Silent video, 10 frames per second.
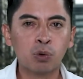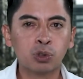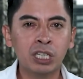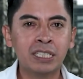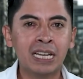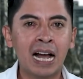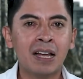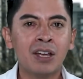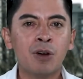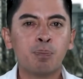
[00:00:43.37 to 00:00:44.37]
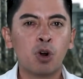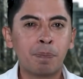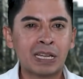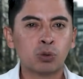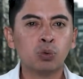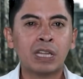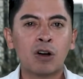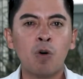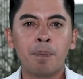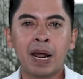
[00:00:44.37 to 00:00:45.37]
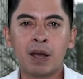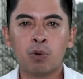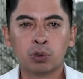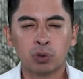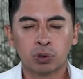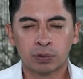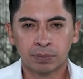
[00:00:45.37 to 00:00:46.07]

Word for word: Justicia por presunta compra de votos.